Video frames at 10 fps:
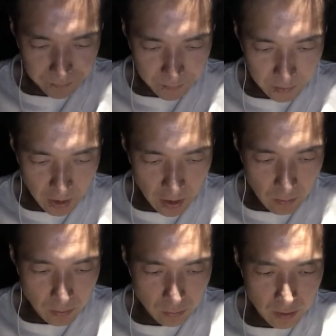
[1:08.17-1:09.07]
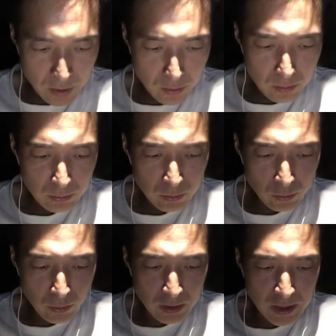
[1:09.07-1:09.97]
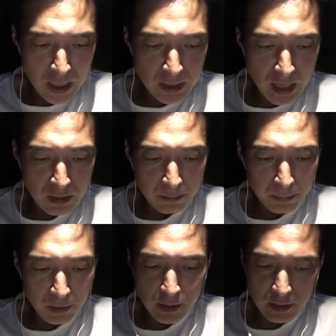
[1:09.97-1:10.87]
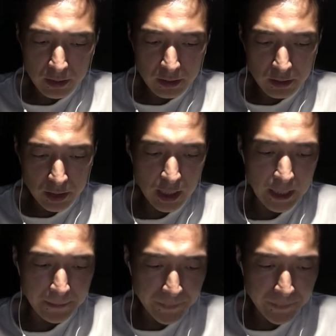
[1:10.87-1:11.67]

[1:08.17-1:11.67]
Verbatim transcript: 想要我最终做建商 builder 之类，